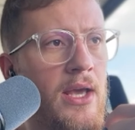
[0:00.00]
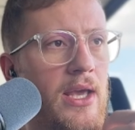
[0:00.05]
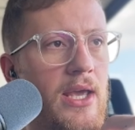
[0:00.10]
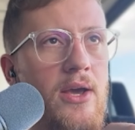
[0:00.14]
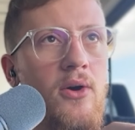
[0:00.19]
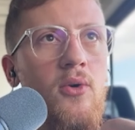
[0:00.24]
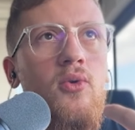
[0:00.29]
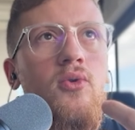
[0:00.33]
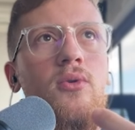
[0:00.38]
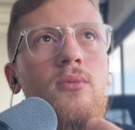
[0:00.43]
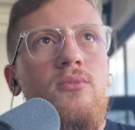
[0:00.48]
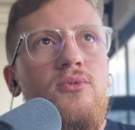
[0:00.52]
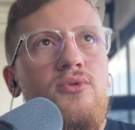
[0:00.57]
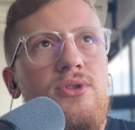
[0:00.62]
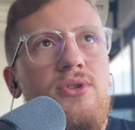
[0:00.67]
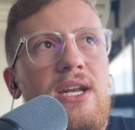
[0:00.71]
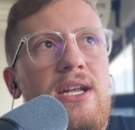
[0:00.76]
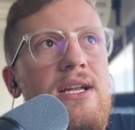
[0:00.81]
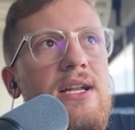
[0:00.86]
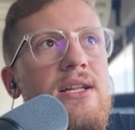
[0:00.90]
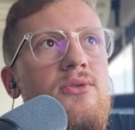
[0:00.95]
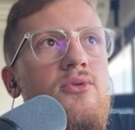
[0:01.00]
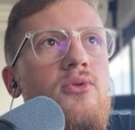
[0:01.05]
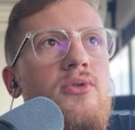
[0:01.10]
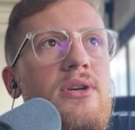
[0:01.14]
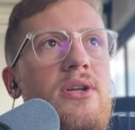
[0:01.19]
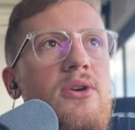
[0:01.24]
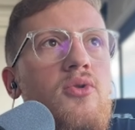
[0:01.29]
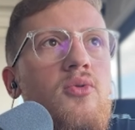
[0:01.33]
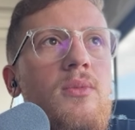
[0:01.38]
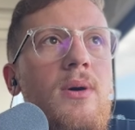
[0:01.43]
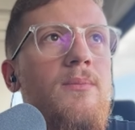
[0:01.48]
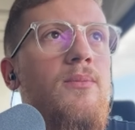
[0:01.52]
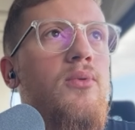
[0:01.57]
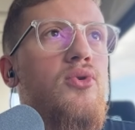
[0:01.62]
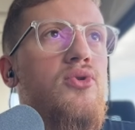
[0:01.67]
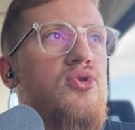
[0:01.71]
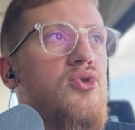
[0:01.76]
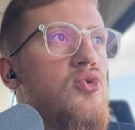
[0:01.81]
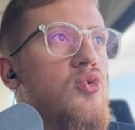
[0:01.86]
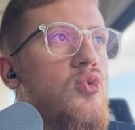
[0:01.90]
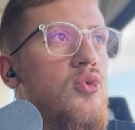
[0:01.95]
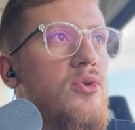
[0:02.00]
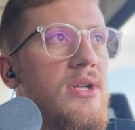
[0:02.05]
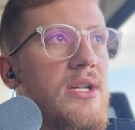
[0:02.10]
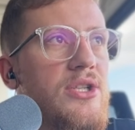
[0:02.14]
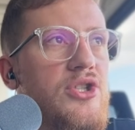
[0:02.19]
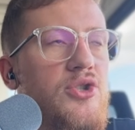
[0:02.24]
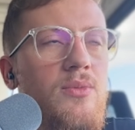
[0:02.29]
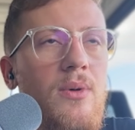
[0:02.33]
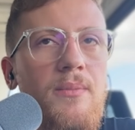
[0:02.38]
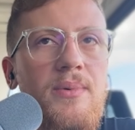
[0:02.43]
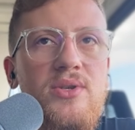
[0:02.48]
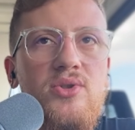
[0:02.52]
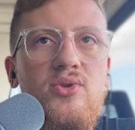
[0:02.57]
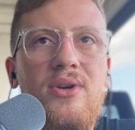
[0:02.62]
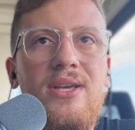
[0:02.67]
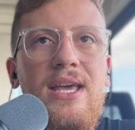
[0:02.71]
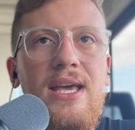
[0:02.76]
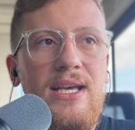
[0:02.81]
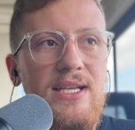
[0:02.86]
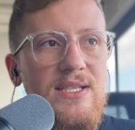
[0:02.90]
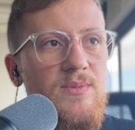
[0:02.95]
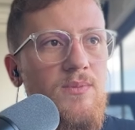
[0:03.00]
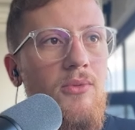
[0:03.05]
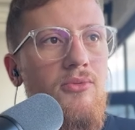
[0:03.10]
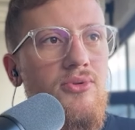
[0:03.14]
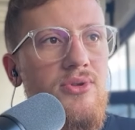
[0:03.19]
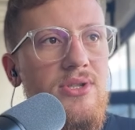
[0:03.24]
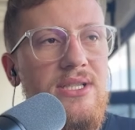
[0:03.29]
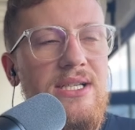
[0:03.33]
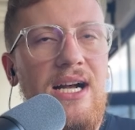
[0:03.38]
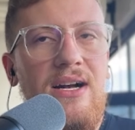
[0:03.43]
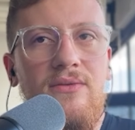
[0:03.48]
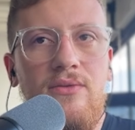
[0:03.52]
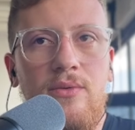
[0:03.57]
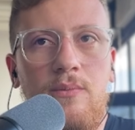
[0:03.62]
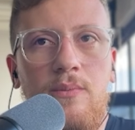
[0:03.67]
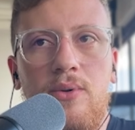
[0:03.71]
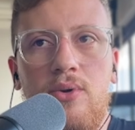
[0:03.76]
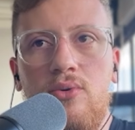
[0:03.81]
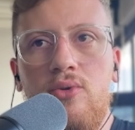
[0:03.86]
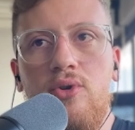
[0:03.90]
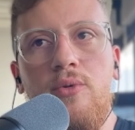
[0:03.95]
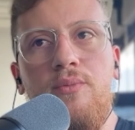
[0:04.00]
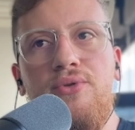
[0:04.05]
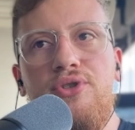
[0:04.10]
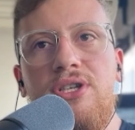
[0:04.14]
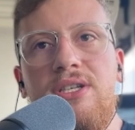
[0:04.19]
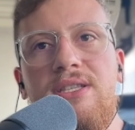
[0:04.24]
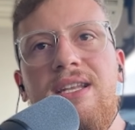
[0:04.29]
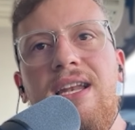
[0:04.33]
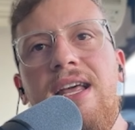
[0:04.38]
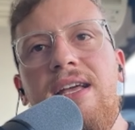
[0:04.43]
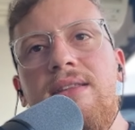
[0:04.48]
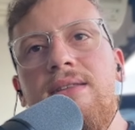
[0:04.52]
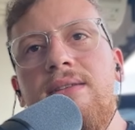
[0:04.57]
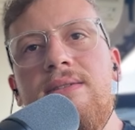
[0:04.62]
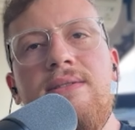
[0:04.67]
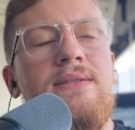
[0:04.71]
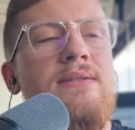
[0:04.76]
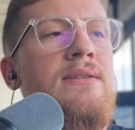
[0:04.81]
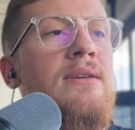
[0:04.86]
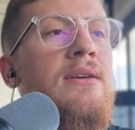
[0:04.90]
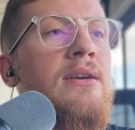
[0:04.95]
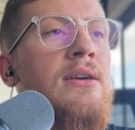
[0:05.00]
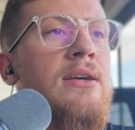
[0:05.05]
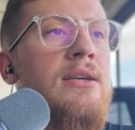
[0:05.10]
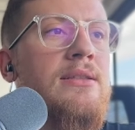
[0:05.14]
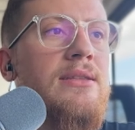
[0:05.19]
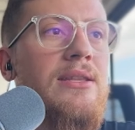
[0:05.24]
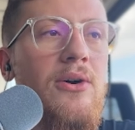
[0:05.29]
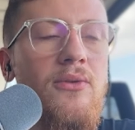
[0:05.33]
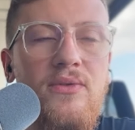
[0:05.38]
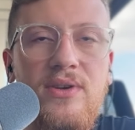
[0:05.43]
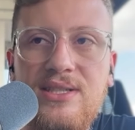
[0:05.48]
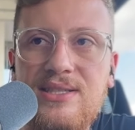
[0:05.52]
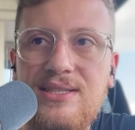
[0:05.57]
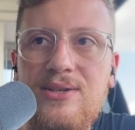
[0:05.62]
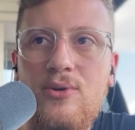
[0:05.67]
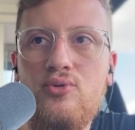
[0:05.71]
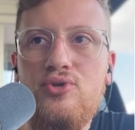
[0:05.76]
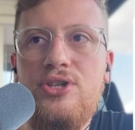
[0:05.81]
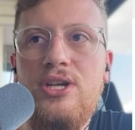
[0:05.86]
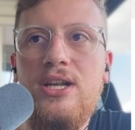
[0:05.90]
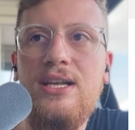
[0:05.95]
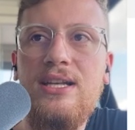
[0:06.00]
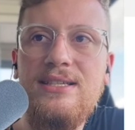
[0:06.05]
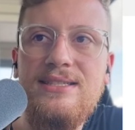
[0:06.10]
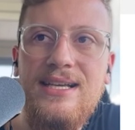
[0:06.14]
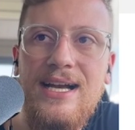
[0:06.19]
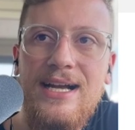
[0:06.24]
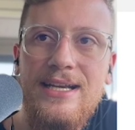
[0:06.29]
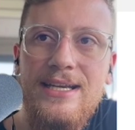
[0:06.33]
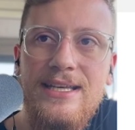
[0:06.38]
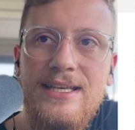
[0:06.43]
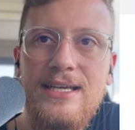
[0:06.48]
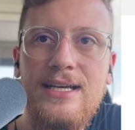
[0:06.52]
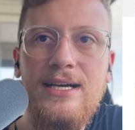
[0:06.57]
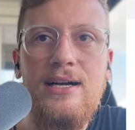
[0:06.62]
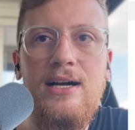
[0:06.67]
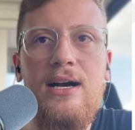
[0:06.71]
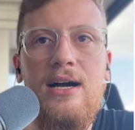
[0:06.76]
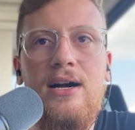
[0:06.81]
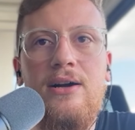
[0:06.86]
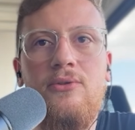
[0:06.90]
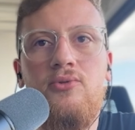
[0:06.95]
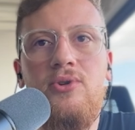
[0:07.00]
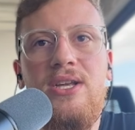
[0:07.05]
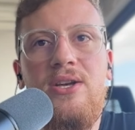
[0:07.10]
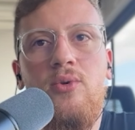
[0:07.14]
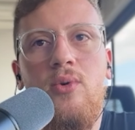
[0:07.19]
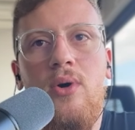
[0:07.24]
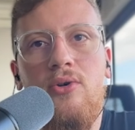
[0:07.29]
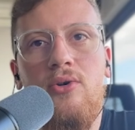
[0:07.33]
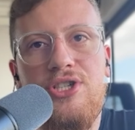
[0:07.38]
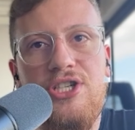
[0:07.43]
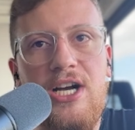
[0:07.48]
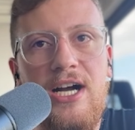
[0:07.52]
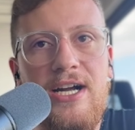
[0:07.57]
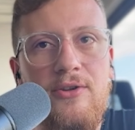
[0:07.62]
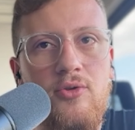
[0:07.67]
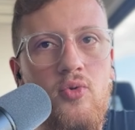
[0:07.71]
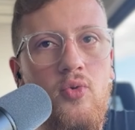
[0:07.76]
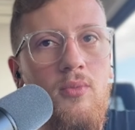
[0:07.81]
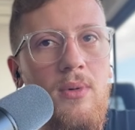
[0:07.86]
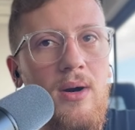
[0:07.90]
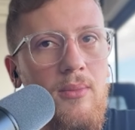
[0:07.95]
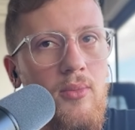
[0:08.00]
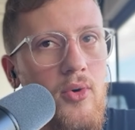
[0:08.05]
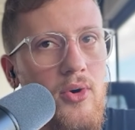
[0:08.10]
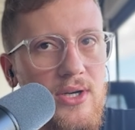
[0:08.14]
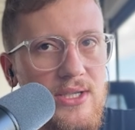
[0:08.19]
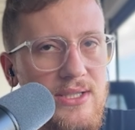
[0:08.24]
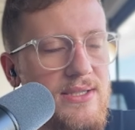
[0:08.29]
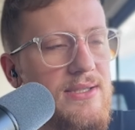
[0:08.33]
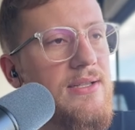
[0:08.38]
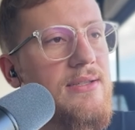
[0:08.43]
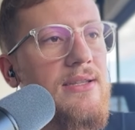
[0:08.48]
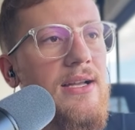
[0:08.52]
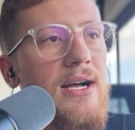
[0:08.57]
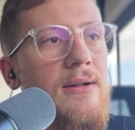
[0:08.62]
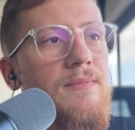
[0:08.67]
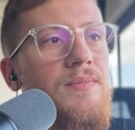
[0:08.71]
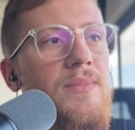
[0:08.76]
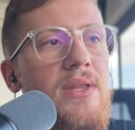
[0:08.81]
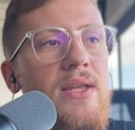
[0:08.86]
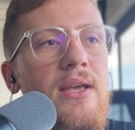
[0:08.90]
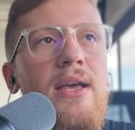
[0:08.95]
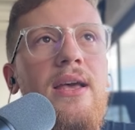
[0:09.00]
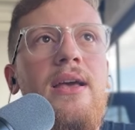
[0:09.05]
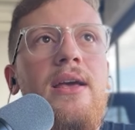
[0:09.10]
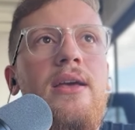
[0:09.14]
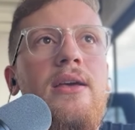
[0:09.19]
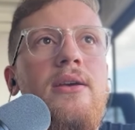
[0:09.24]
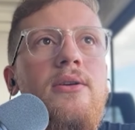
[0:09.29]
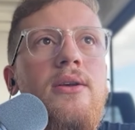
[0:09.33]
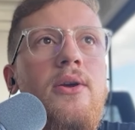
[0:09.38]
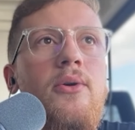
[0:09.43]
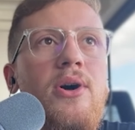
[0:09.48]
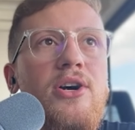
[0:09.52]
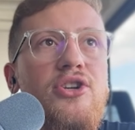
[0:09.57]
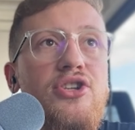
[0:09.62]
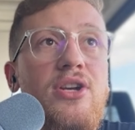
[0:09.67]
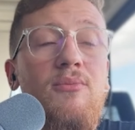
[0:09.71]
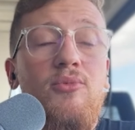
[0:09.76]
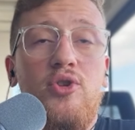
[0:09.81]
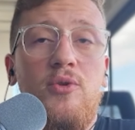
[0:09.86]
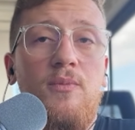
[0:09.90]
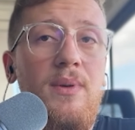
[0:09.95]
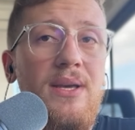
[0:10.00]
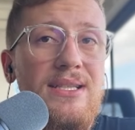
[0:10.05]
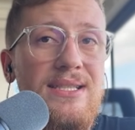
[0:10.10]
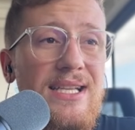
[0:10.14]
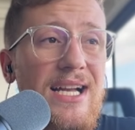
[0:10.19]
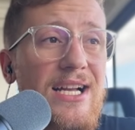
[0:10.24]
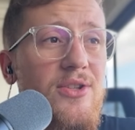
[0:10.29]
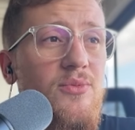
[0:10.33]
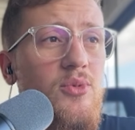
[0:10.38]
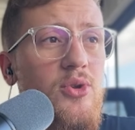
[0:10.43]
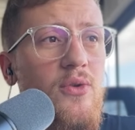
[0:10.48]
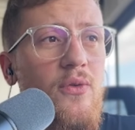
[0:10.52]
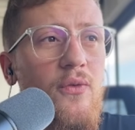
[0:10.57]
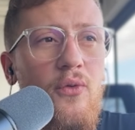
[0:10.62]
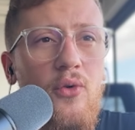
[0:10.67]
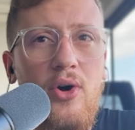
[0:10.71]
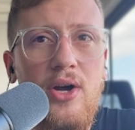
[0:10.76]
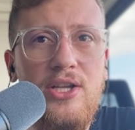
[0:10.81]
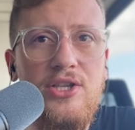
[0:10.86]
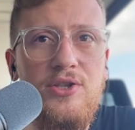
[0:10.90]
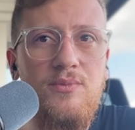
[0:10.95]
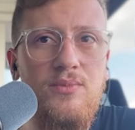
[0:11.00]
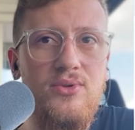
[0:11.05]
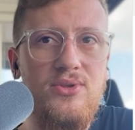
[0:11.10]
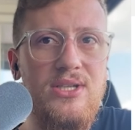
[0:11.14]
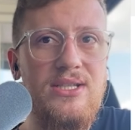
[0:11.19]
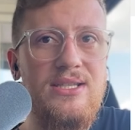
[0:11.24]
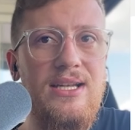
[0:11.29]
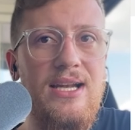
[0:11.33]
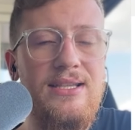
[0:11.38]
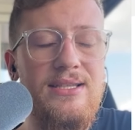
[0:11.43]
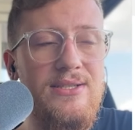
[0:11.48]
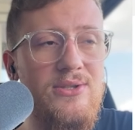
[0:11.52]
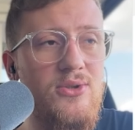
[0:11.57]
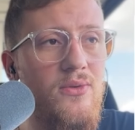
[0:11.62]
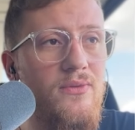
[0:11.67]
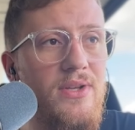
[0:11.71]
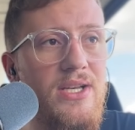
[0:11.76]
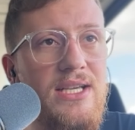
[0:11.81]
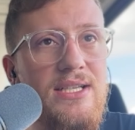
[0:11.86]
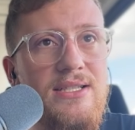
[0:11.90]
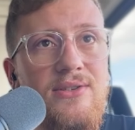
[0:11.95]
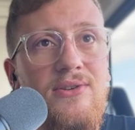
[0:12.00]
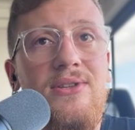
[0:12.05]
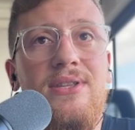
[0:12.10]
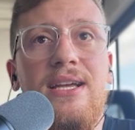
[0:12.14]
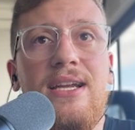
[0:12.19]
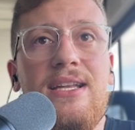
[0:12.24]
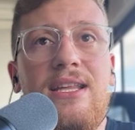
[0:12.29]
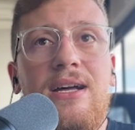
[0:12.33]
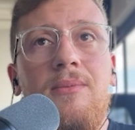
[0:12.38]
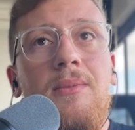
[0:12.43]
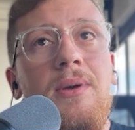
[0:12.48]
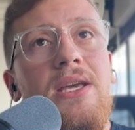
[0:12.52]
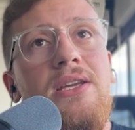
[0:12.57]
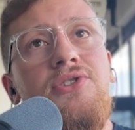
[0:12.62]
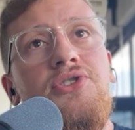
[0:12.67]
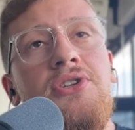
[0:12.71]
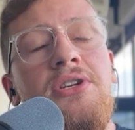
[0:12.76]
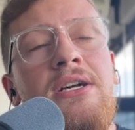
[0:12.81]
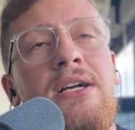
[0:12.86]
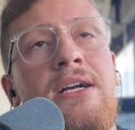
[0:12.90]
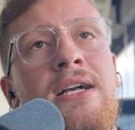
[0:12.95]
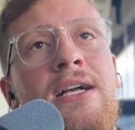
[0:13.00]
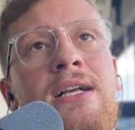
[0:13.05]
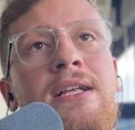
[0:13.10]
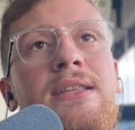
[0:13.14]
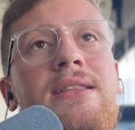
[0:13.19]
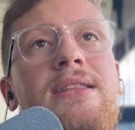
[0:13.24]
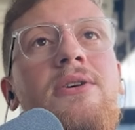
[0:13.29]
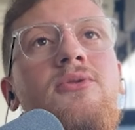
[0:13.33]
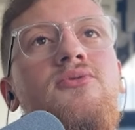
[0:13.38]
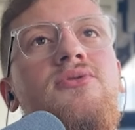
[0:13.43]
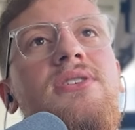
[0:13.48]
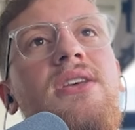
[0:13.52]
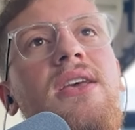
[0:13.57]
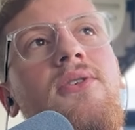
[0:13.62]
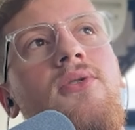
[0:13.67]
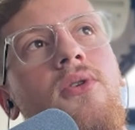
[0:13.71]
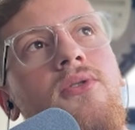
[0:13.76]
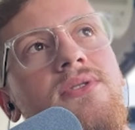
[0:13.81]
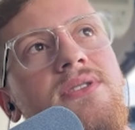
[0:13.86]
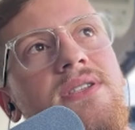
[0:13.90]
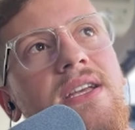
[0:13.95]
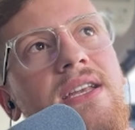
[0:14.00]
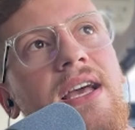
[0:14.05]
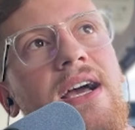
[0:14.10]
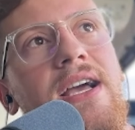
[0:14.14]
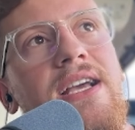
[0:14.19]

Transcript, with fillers: eu como treinador, eu com uma postura de uma pessoa que é responsável por um grupo de atletas, talvez não utilizaria o linguajar uma bosta, tá? É, eu acho que é muito pesado e muito forte para os atletas ouvirem isso internamente. Não sei qual seria a